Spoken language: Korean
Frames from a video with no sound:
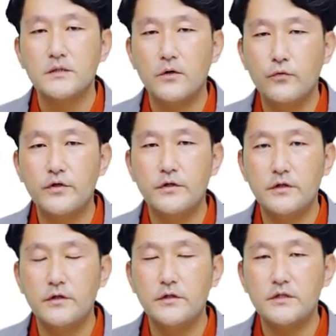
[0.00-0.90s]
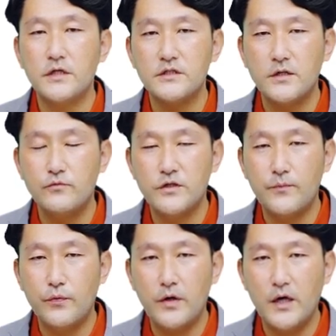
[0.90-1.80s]
자, 오늘은 자,
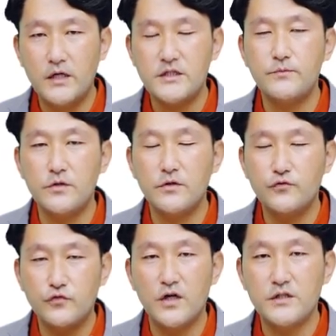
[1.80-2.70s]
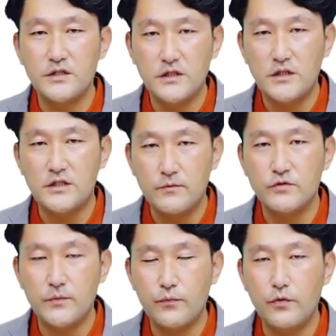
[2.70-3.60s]
재무제표의 핵심적인 두 가지
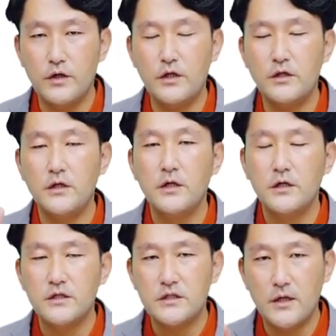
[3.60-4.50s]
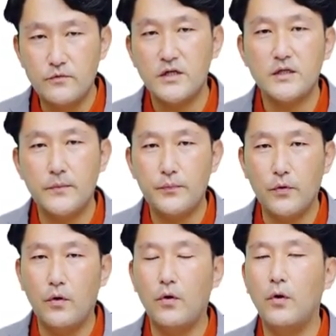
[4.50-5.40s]
재무제표인
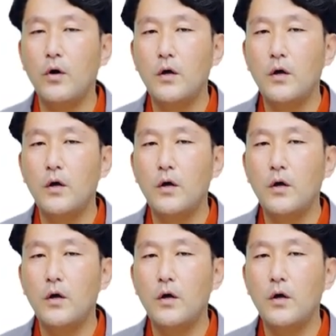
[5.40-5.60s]
재무상태표,